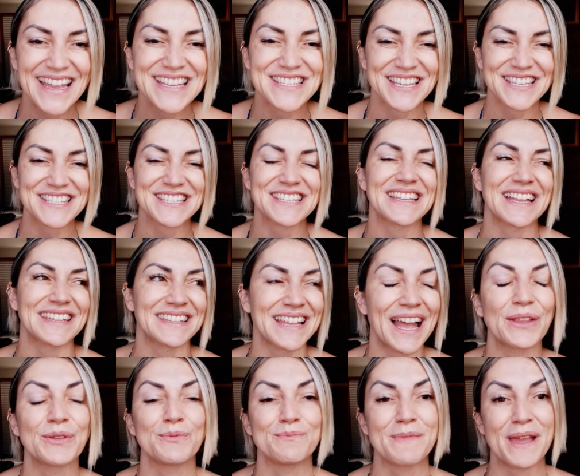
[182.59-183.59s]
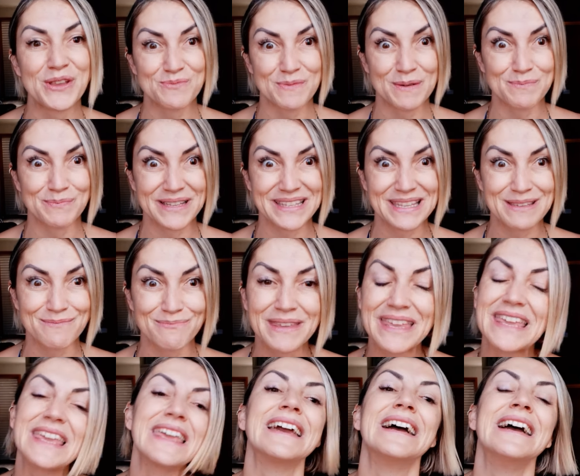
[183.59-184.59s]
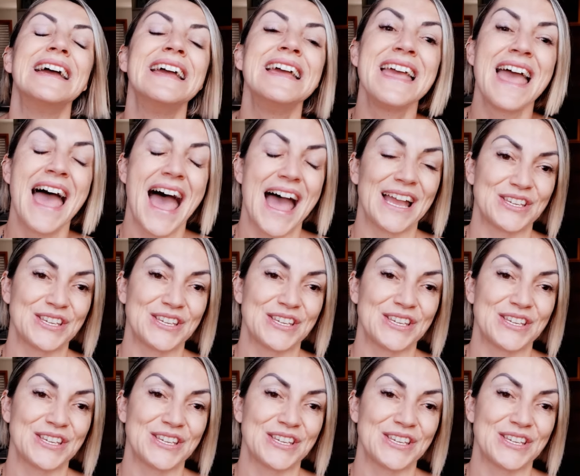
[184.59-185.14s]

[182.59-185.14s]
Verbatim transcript: A gente ainda está no meio de uma pandemia, a